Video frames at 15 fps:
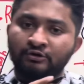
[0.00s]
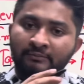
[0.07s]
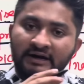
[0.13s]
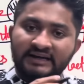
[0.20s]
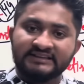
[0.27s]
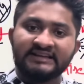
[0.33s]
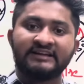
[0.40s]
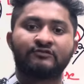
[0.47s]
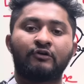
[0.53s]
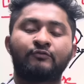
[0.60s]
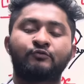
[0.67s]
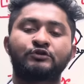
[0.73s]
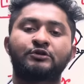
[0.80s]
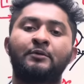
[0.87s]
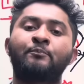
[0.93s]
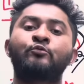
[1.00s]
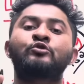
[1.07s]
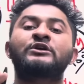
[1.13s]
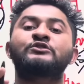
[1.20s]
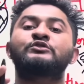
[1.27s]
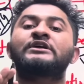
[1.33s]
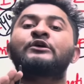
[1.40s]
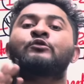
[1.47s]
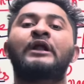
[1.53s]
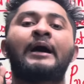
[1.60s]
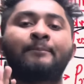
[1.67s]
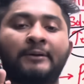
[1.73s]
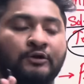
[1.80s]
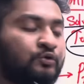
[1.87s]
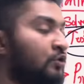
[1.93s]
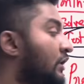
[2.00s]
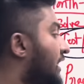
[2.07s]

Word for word: তোমাকে দিনে সলভ করতে হবে পনেরোটা যদি কেউ না পারো